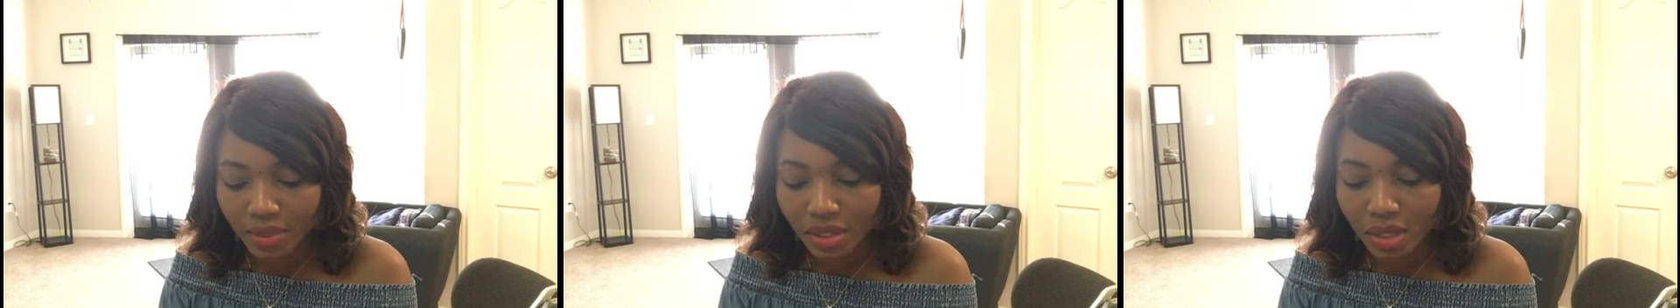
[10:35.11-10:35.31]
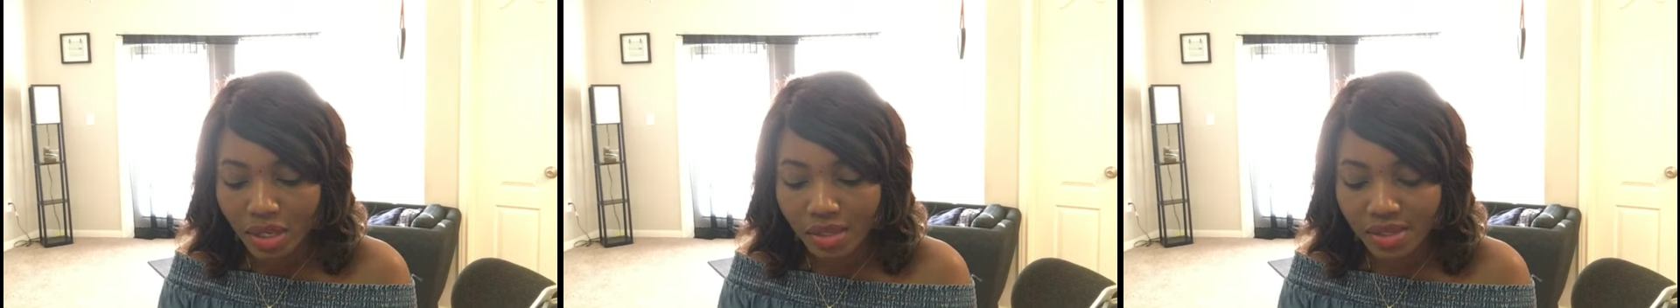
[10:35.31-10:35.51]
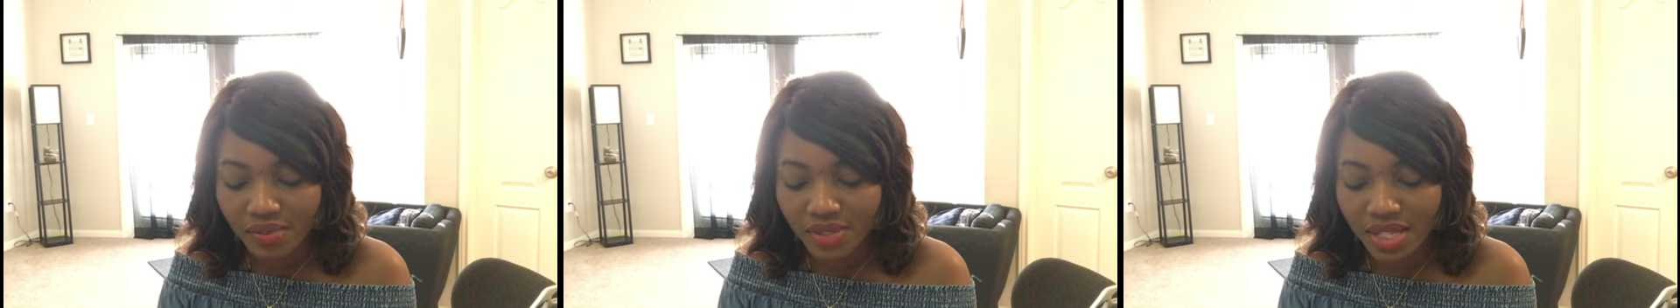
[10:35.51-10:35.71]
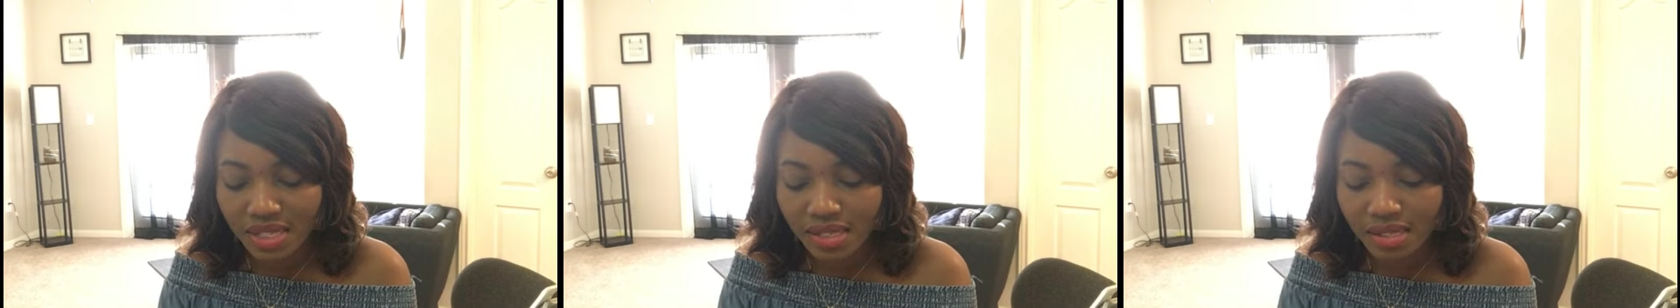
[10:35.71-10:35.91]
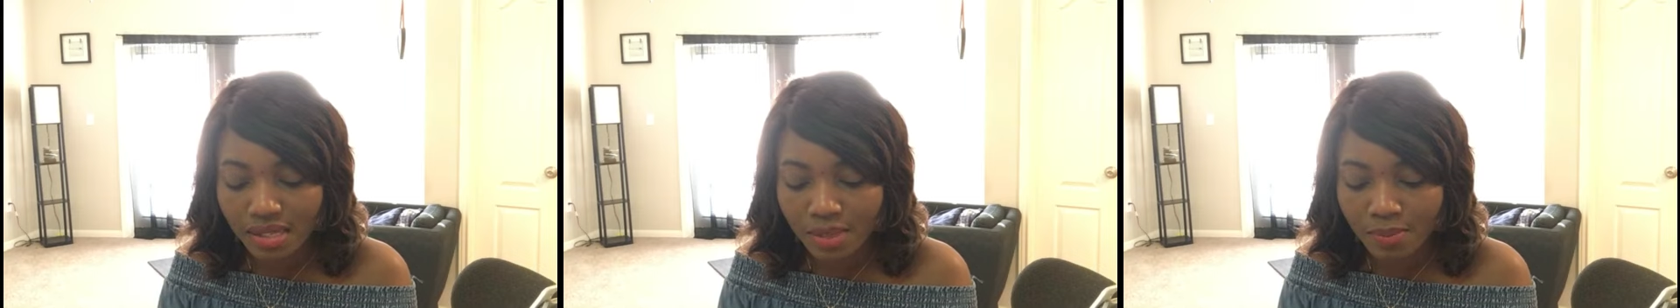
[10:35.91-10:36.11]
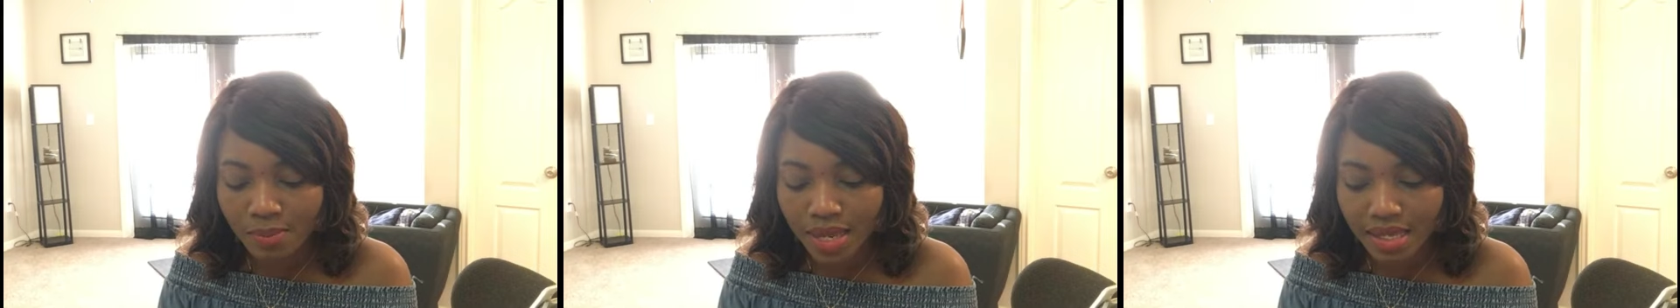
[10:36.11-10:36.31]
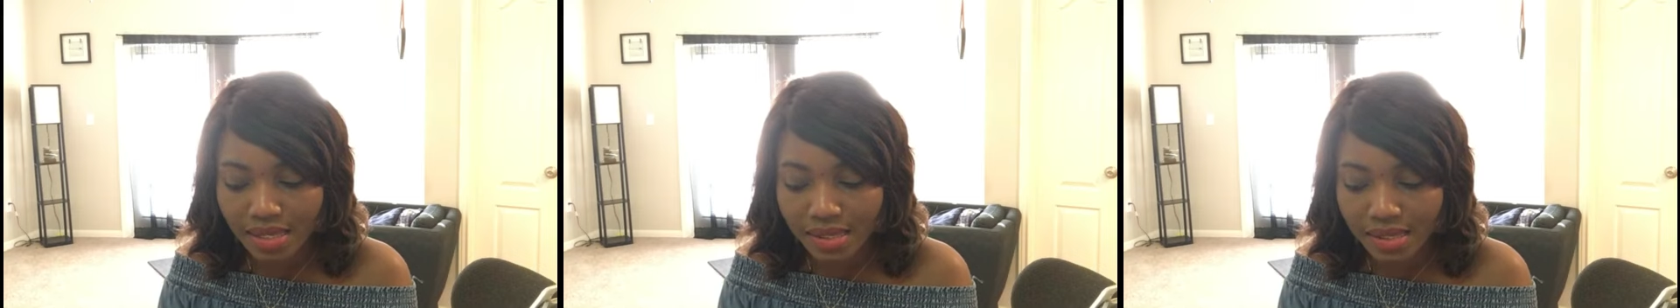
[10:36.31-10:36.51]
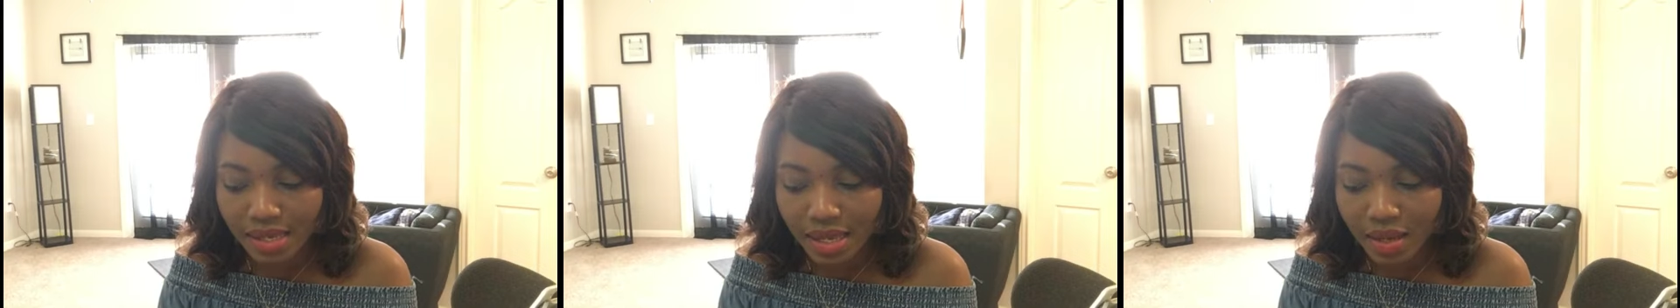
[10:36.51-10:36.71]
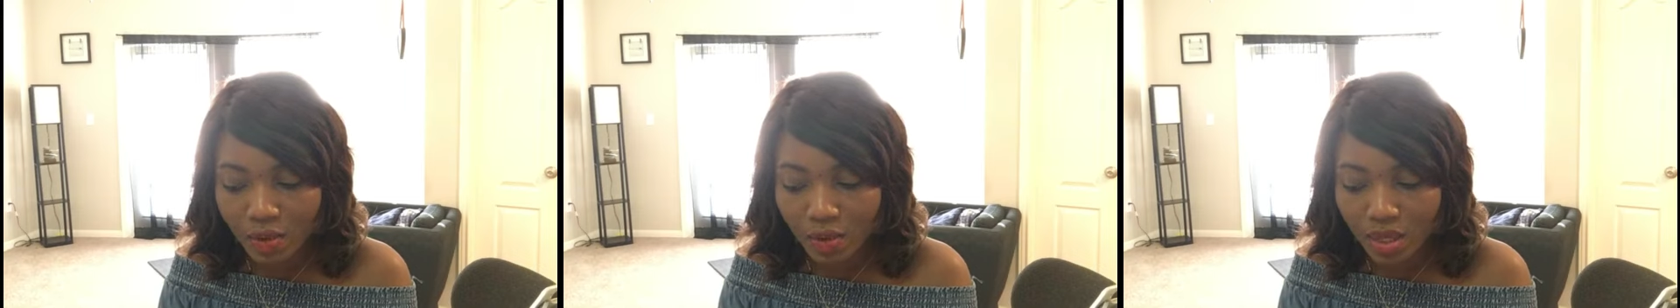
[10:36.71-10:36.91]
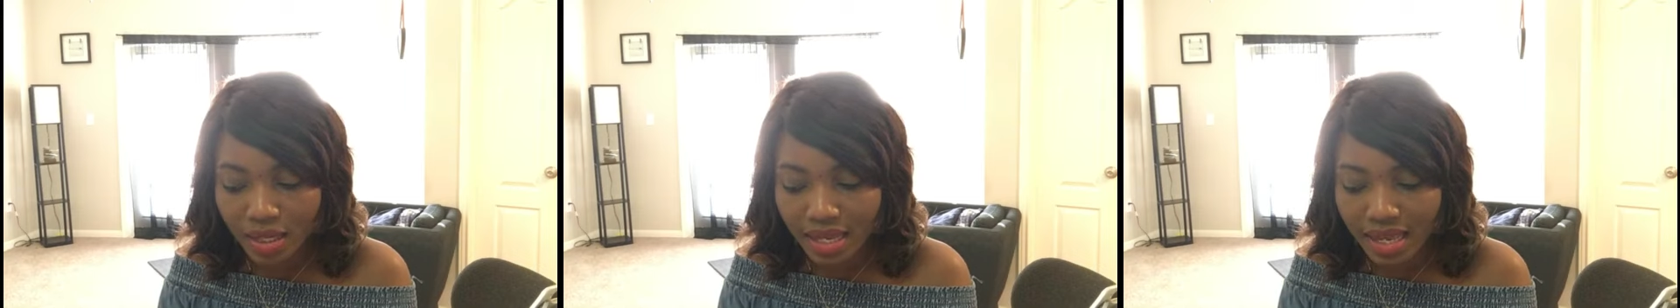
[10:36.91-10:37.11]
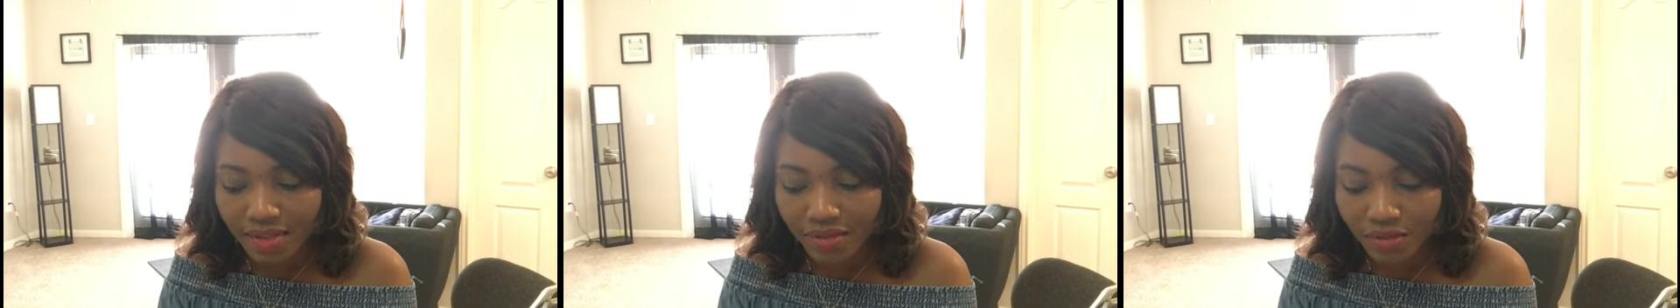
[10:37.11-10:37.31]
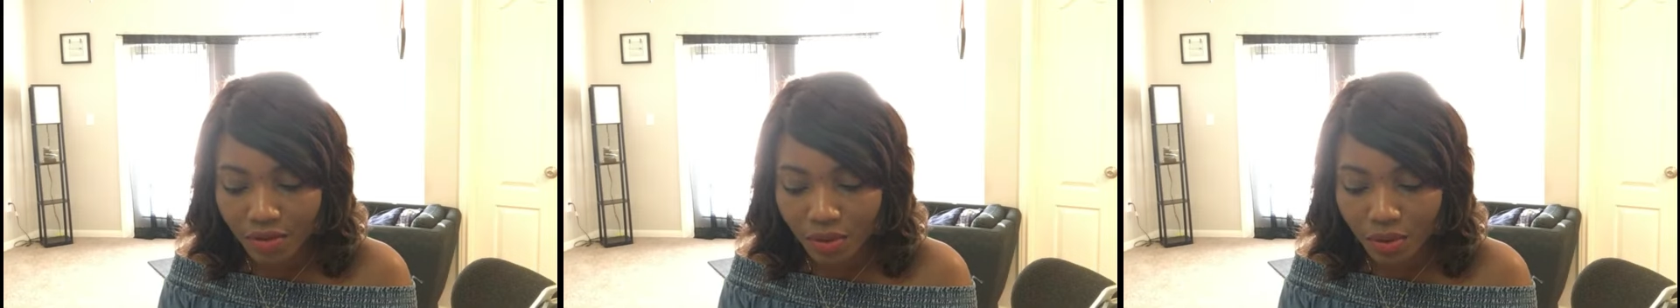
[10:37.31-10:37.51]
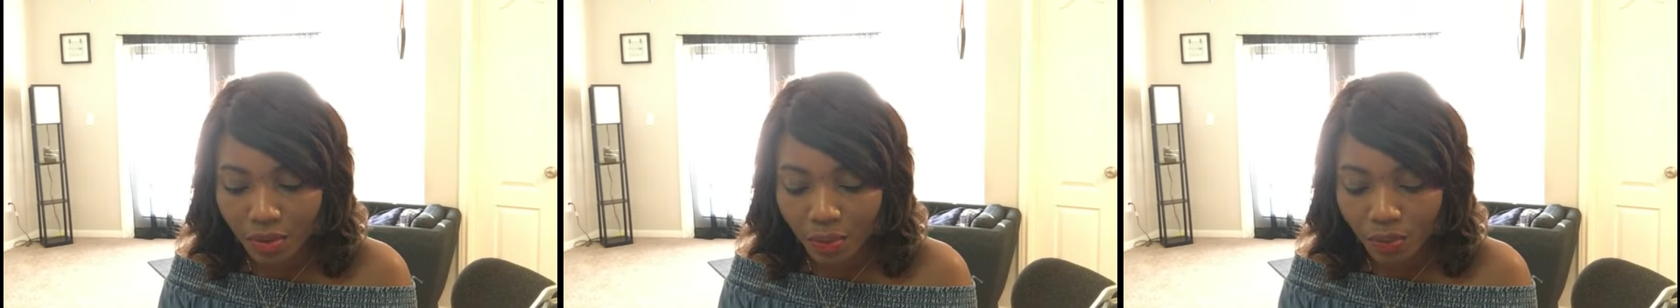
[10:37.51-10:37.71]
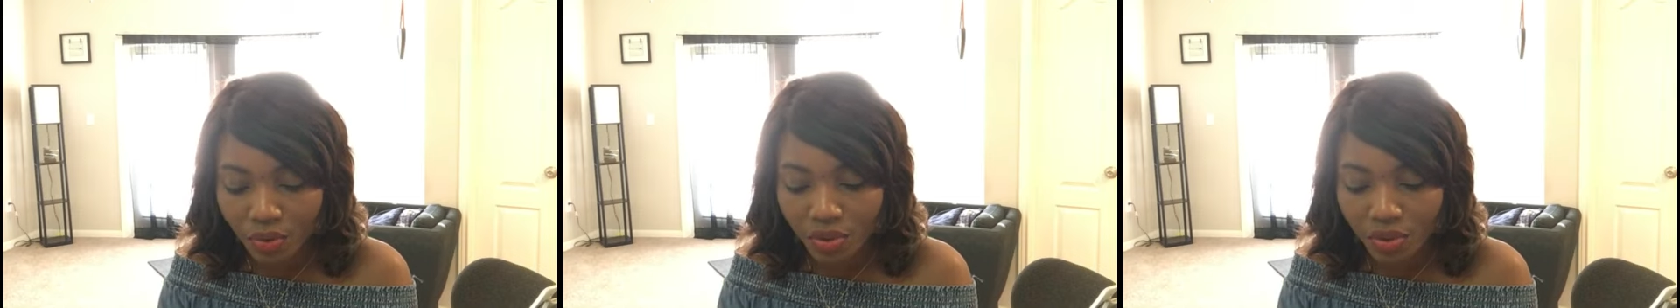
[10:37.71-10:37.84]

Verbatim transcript: euh, si vous êtes ici médecin ou whatever,